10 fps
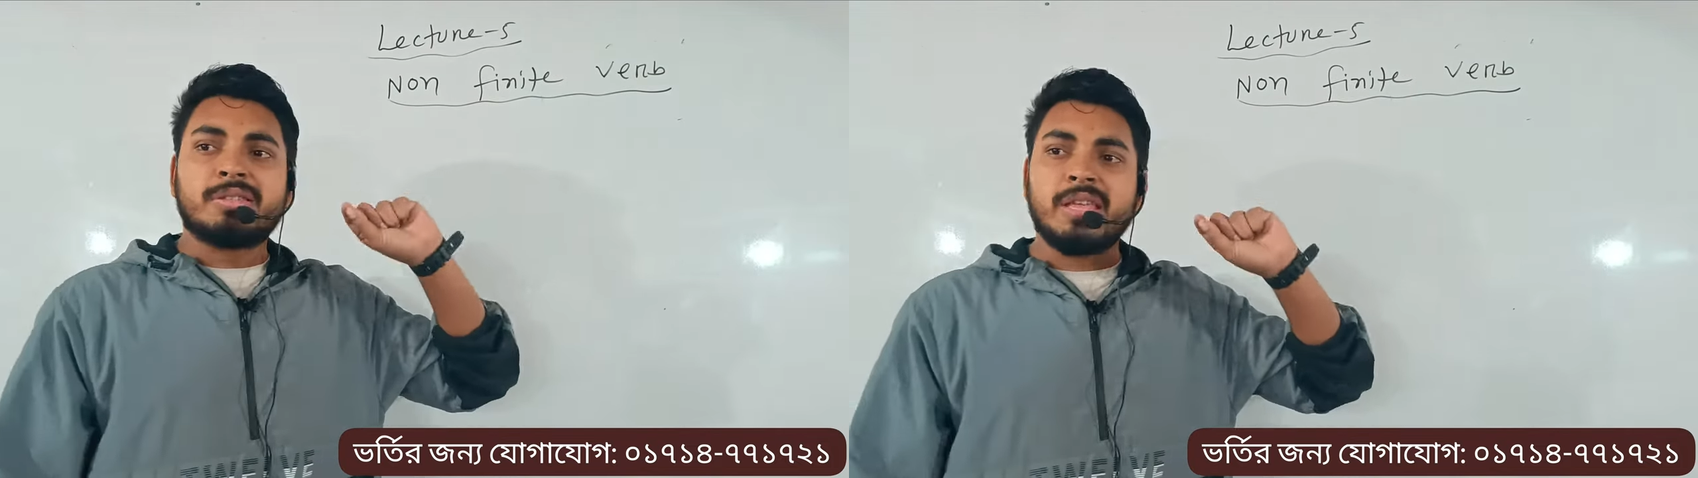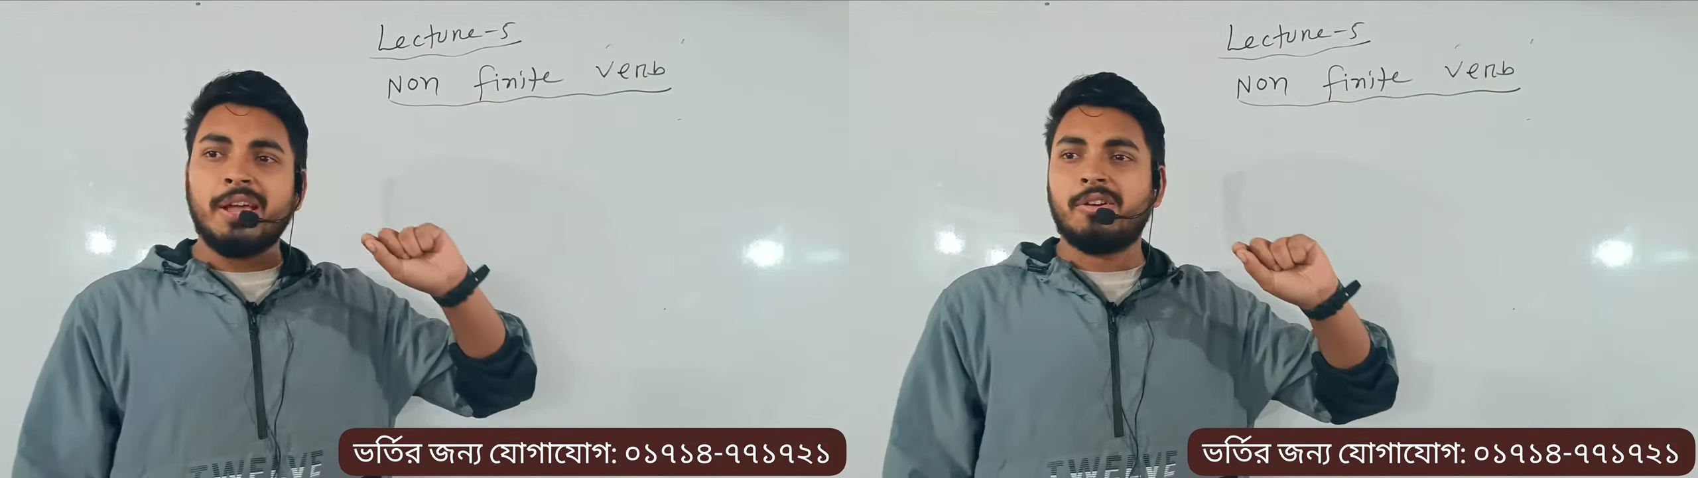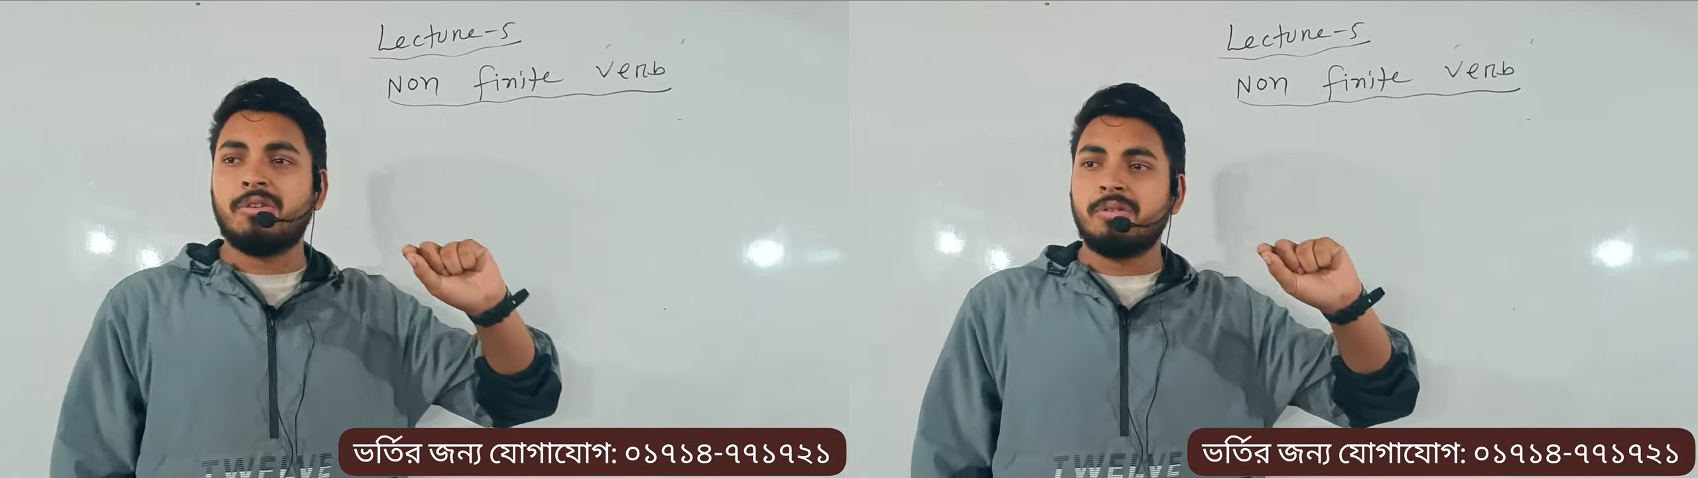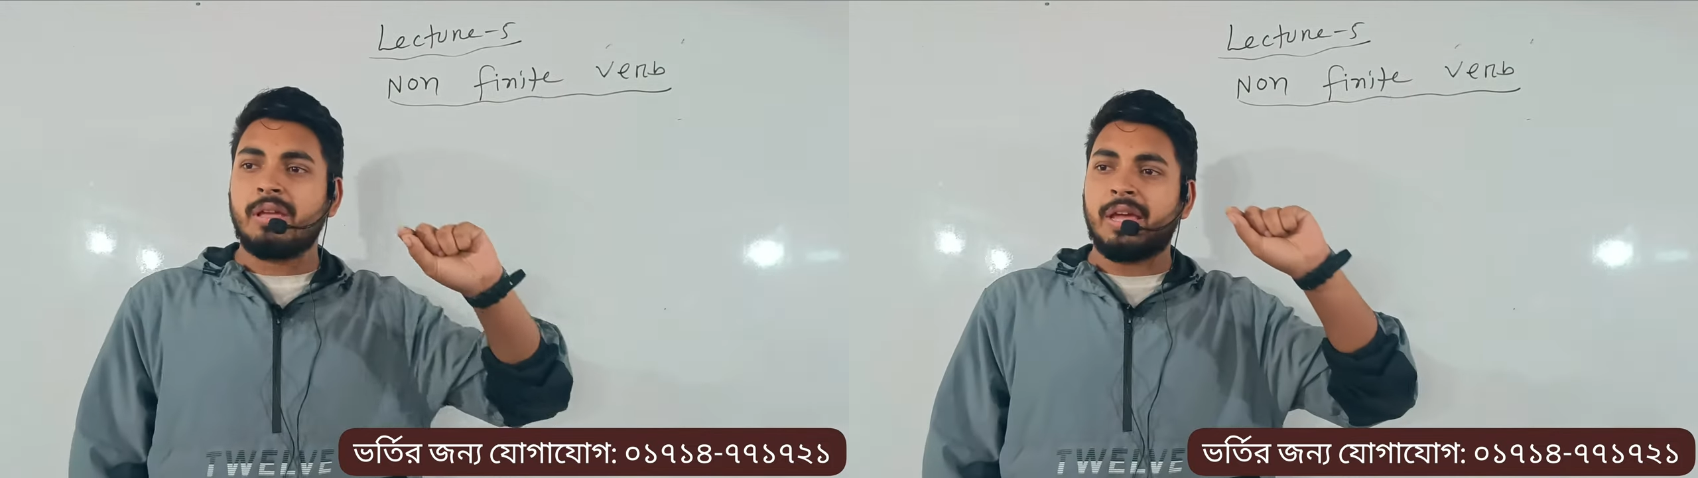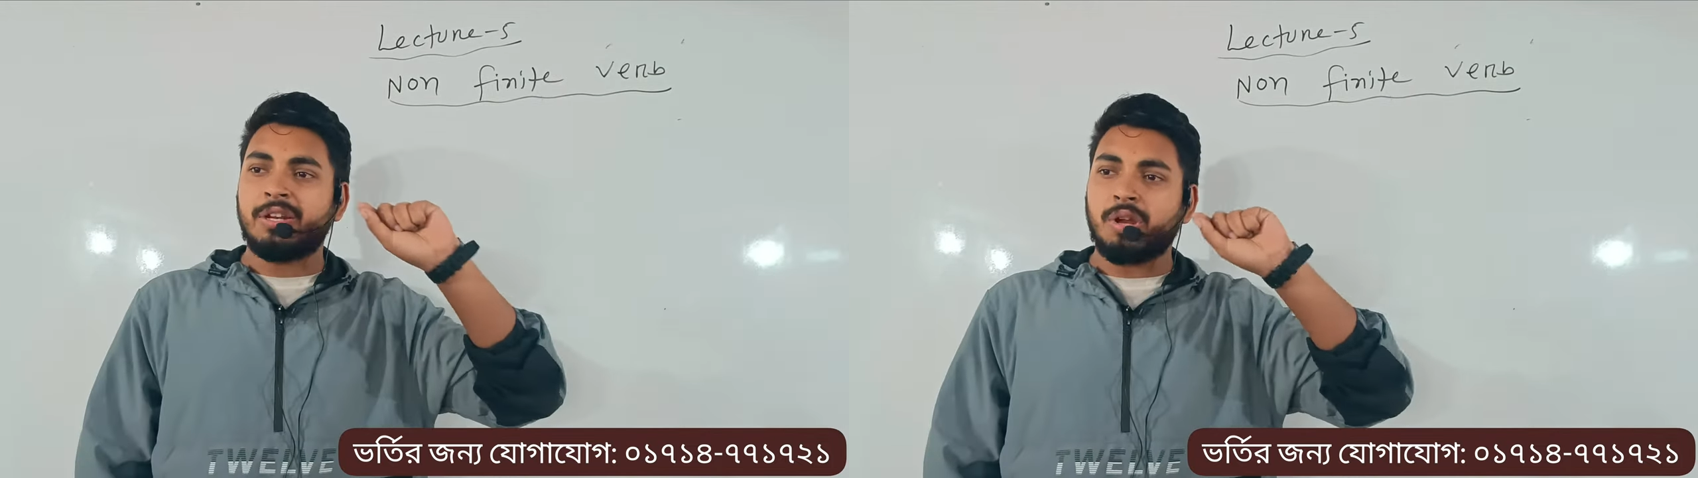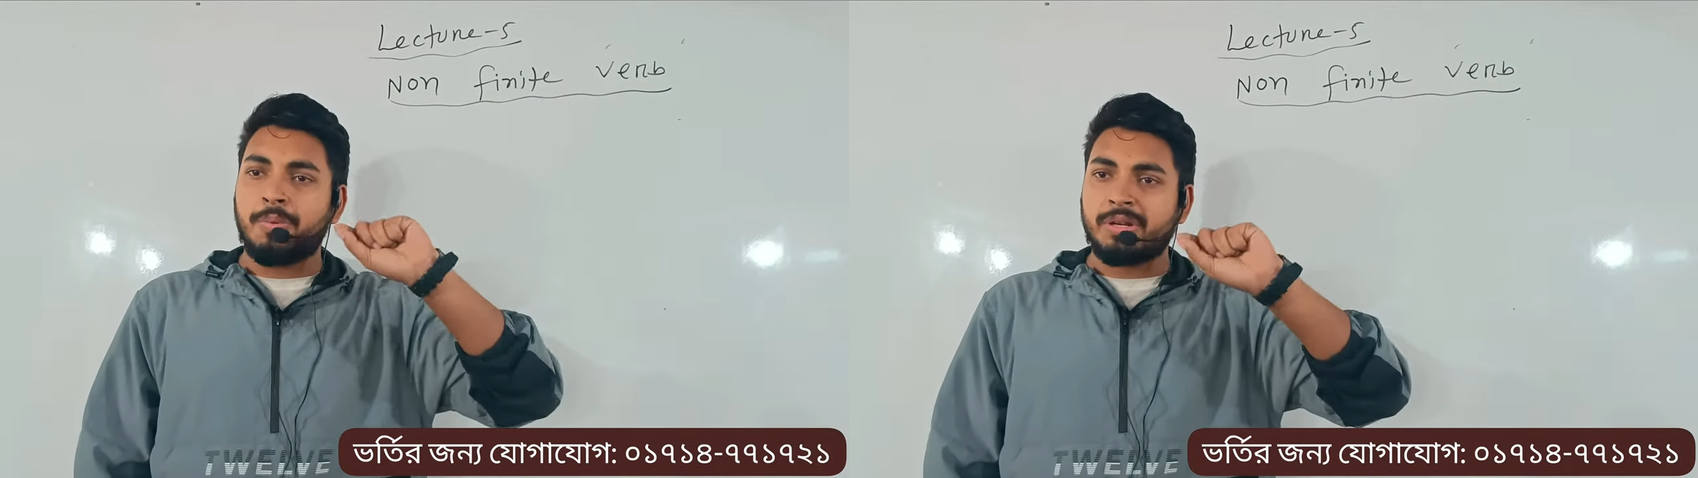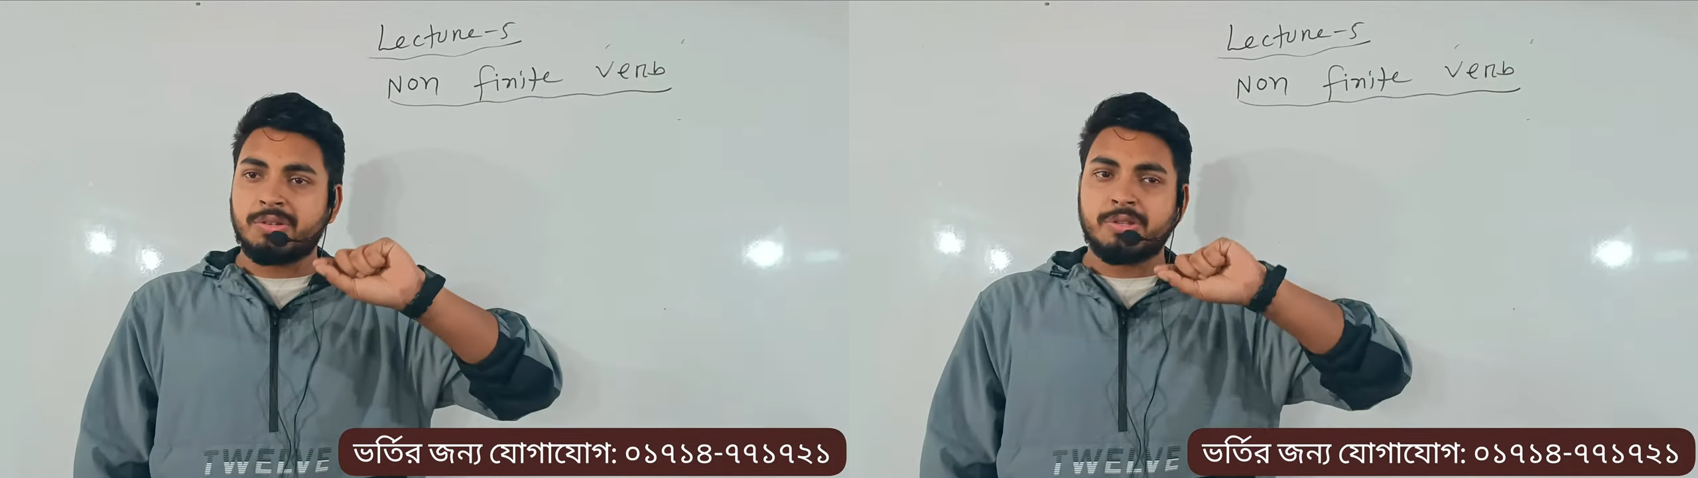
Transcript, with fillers: যে কেউ এই টপিকটা